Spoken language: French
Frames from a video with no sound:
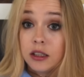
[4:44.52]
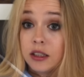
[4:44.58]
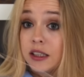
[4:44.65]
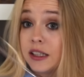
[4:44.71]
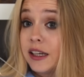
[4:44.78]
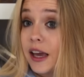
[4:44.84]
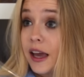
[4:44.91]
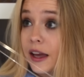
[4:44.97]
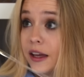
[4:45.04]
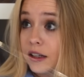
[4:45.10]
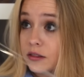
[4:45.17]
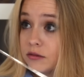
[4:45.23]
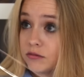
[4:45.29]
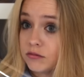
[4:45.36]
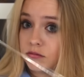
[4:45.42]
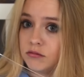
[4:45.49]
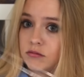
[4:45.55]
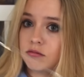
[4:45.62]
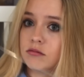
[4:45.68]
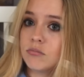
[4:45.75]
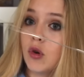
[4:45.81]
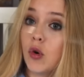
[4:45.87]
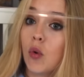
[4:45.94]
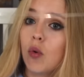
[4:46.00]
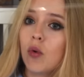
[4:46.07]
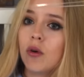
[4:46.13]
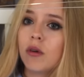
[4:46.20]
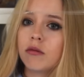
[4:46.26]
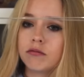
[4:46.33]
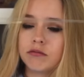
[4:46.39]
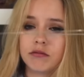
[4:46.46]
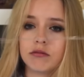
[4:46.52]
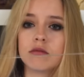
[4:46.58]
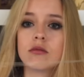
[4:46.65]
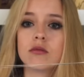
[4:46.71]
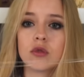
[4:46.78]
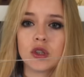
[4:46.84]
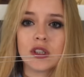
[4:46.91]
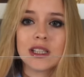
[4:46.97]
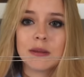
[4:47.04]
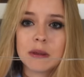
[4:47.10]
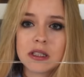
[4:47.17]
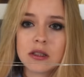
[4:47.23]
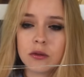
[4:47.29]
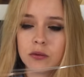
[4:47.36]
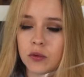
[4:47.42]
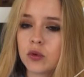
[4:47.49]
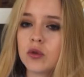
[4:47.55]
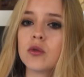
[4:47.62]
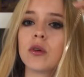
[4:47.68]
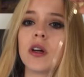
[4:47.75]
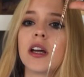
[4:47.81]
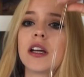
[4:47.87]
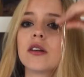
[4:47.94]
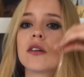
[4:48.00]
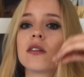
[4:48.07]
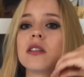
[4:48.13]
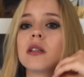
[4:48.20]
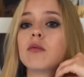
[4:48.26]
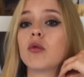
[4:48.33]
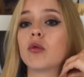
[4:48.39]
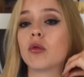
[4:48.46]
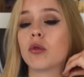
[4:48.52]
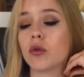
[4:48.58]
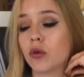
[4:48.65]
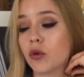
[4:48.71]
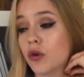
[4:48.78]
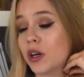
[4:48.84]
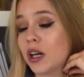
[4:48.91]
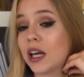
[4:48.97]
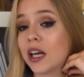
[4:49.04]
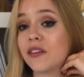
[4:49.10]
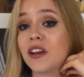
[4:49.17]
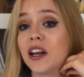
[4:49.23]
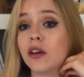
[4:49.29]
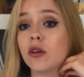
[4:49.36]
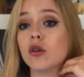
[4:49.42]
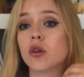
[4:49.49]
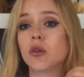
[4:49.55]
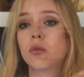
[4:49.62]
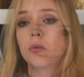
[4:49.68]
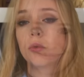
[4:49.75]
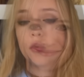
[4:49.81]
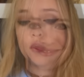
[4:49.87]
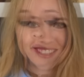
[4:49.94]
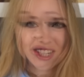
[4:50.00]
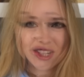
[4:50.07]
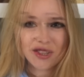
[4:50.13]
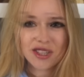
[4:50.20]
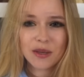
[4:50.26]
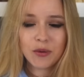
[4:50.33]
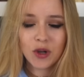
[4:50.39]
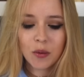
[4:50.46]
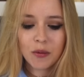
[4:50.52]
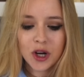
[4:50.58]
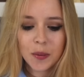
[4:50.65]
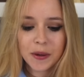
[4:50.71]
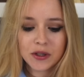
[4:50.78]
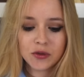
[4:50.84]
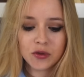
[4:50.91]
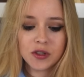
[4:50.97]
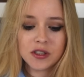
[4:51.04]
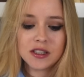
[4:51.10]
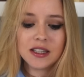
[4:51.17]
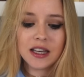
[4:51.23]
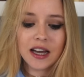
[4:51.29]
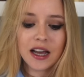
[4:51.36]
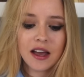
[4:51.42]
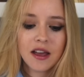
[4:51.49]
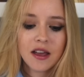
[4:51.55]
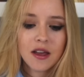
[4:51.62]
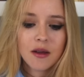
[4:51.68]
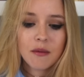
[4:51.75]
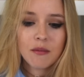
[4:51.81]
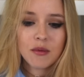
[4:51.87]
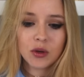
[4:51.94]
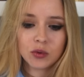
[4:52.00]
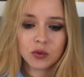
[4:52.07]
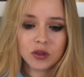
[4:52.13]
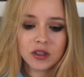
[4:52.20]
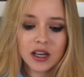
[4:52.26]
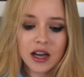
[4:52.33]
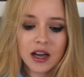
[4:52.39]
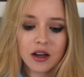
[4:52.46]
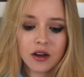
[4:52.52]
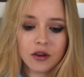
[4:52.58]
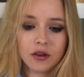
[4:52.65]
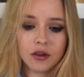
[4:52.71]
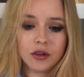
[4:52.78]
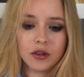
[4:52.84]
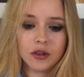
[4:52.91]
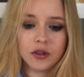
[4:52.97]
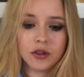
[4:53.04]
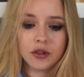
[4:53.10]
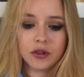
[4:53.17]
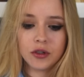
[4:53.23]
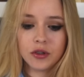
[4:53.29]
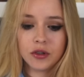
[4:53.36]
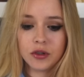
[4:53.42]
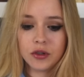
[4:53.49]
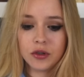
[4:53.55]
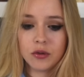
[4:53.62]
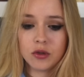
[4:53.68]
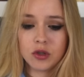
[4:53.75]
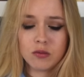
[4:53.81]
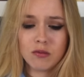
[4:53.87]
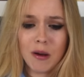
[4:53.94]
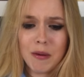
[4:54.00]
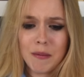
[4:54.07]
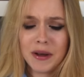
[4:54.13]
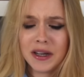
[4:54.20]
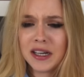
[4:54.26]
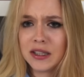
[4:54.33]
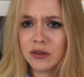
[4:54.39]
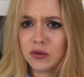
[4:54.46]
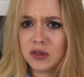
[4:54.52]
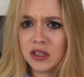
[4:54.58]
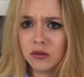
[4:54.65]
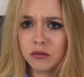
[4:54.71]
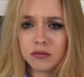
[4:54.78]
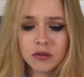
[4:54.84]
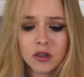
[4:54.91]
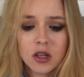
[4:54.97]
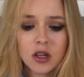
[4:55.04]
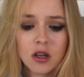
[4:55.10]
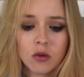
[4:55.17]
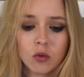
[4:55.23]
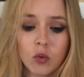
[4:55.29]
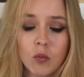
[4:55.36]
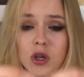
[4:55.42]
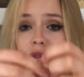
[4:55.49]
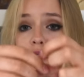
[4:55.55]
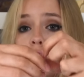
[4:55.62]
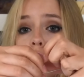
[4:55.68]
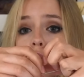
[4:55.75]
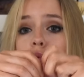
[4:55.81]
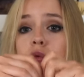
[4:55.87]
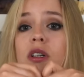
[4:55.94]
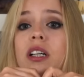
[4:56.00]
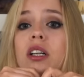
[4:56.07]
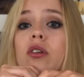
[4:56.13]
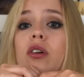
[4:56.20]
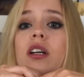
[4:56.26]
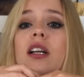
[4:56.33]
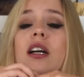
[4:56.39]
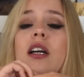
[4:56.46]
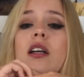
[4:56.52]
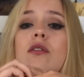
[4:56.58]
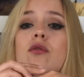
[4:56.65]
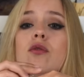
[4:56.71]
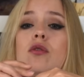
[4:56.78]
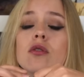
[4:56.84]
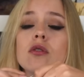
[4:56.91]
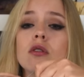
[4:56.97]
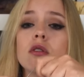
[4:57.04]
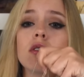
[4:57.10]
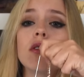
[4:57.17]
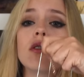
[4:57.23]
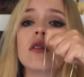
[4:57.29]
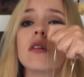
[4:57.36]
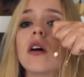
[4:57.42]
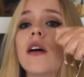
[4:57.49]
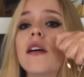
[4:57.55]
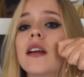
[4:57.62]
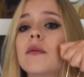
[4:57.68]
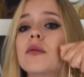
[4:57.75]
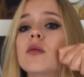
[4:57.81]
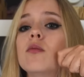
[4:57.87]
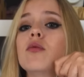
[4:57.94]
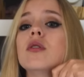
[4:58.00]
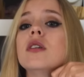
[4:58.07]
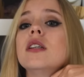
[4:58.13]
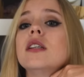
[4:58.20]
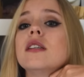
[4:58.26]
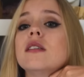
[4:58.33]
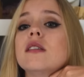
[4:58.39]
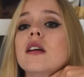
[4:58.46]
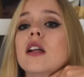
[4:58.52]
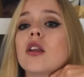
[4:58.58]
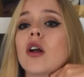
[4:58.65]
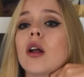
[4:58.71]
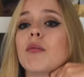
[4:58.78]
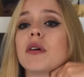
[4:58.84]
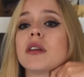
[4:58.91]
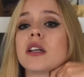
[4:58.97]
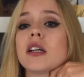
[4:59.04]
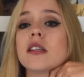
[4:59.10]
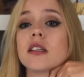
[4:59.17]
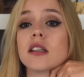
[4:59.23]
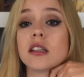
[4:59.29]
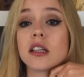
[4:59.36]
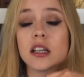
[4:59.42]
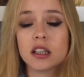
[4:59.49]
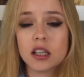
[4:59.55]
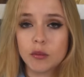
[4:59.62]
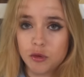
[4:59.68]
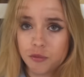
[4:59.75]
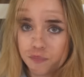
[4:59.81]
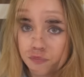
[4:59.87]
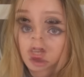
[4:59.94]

qui est long je ne sais pas ce qu'ils ont foutu, ils ont craqué leur slip, donc en gros, elle arrive à la culotte. Donc, je ne sais plus comment il le présente sur le citara. mais en tout cas, je euh, je me rappelle pas qu'il était aussi long. Donc moi, je fais deux tours, et alors il arrive juste euh, avec la petite boule ici, elle dans la poitrine, c'est très très beau.